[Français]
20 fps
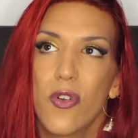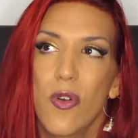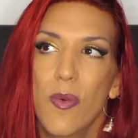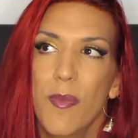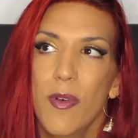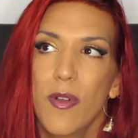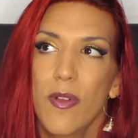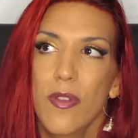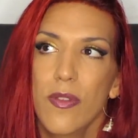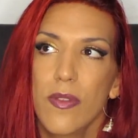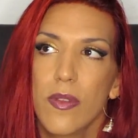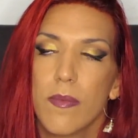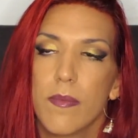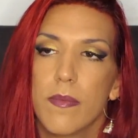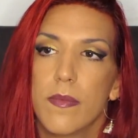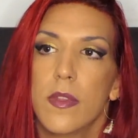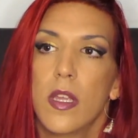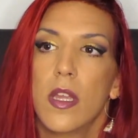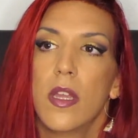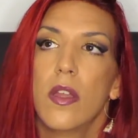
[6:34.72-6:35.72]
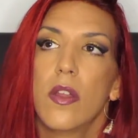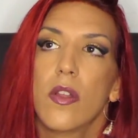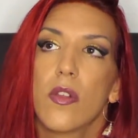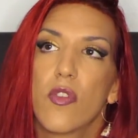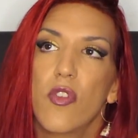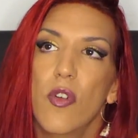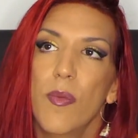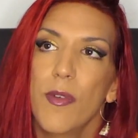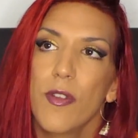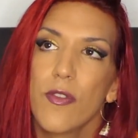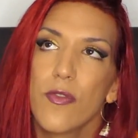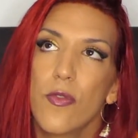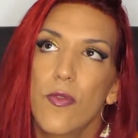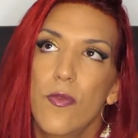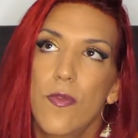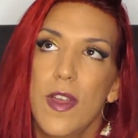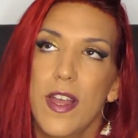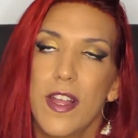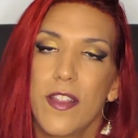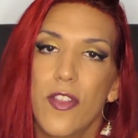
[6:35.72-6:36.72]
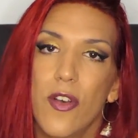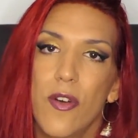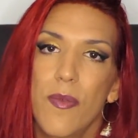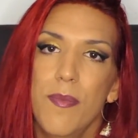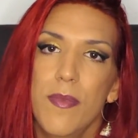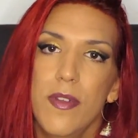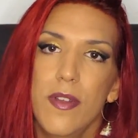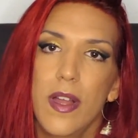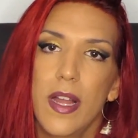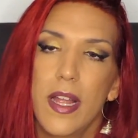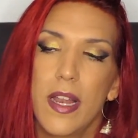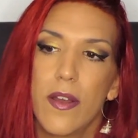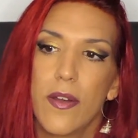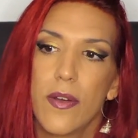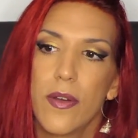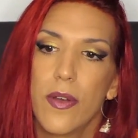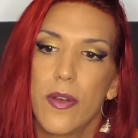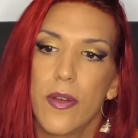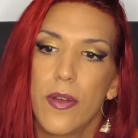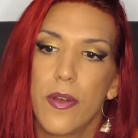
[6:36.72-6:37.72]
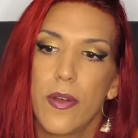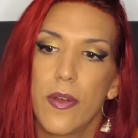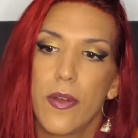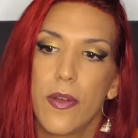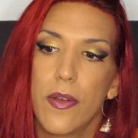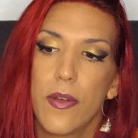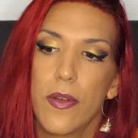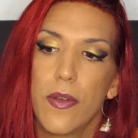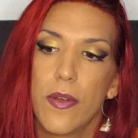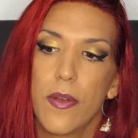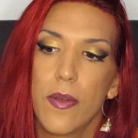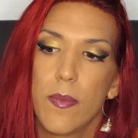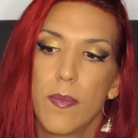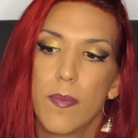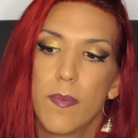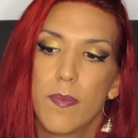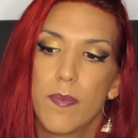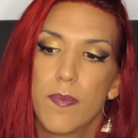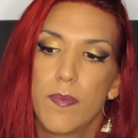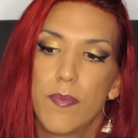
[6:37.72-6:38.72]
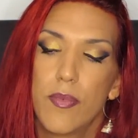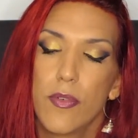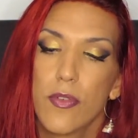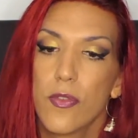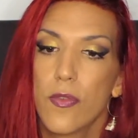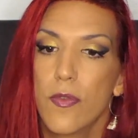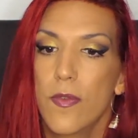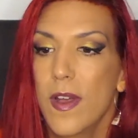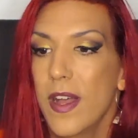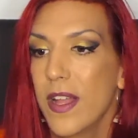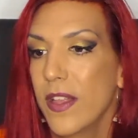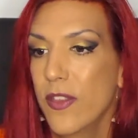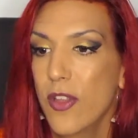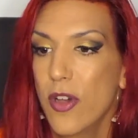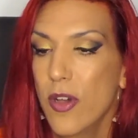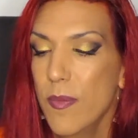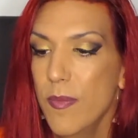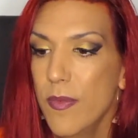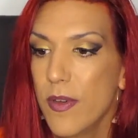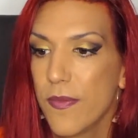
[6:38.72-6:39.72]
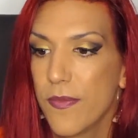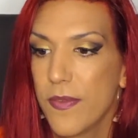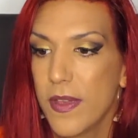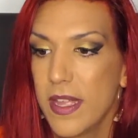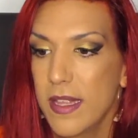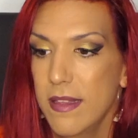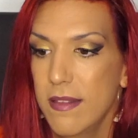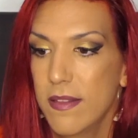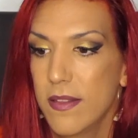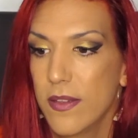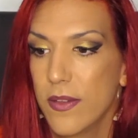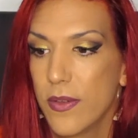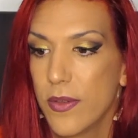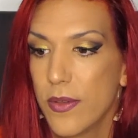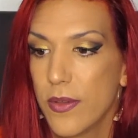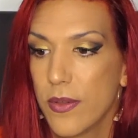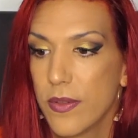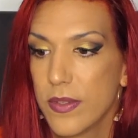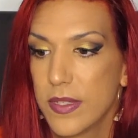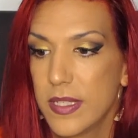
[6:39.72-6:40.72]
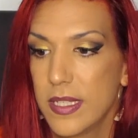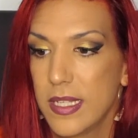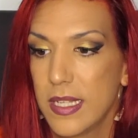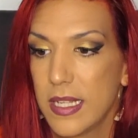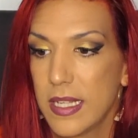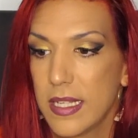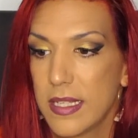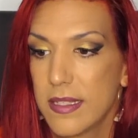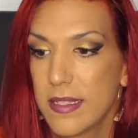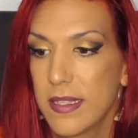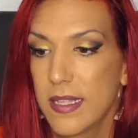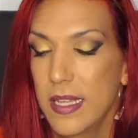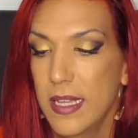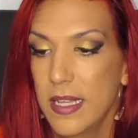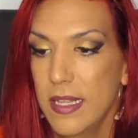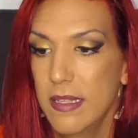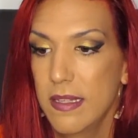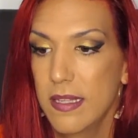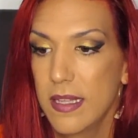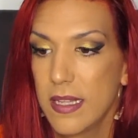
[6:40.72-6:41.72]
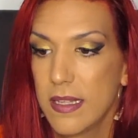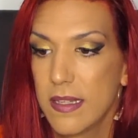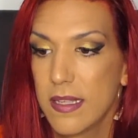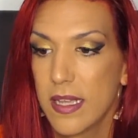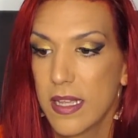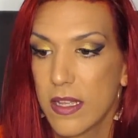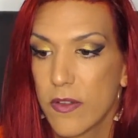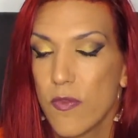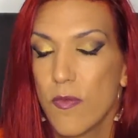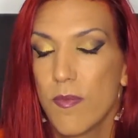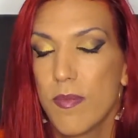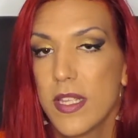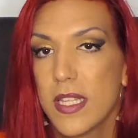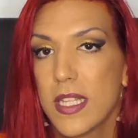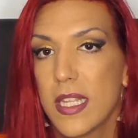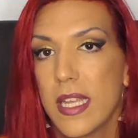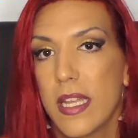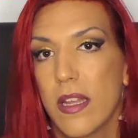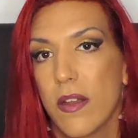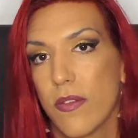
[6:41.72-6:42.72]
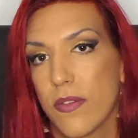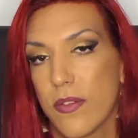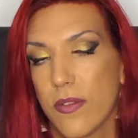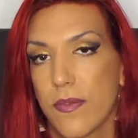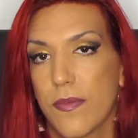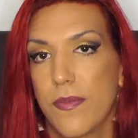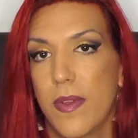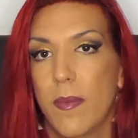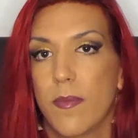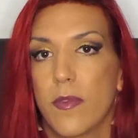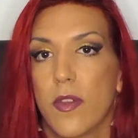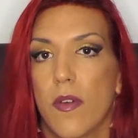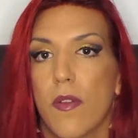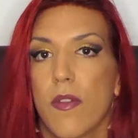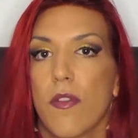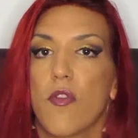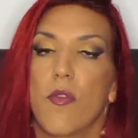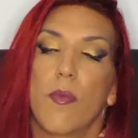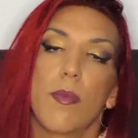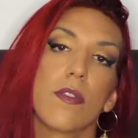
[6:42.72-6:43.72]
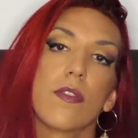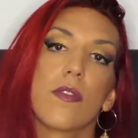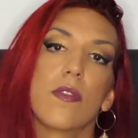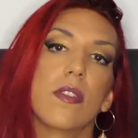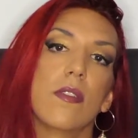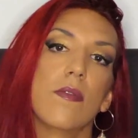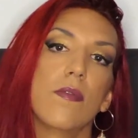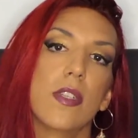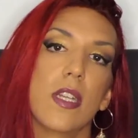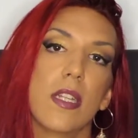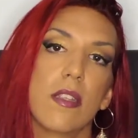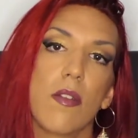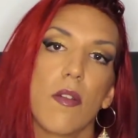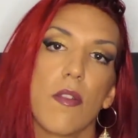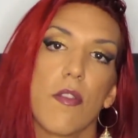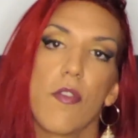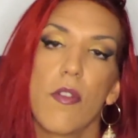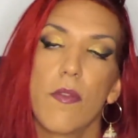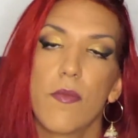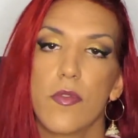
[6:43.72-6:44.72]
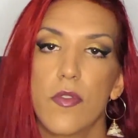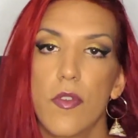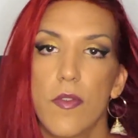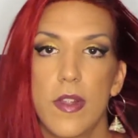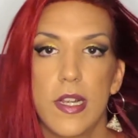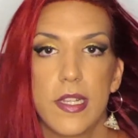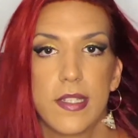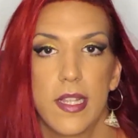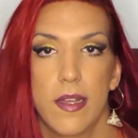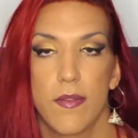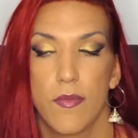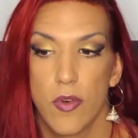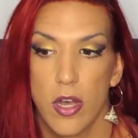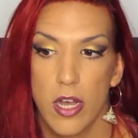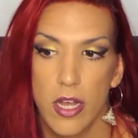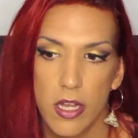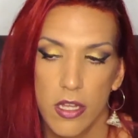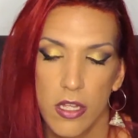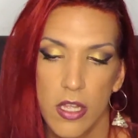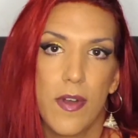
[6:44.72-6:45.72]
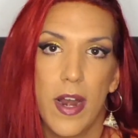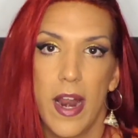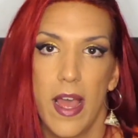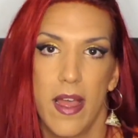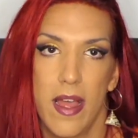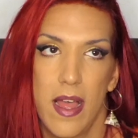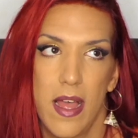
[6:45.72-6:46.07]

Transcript: comment comment trouver un homme Alors, euh, pour trouver un homme, en fait, euh, c'est très très très compliqué en tant que femme trans. Je pense que si vous êtes transgenre, vous devez le savoir. Voilà,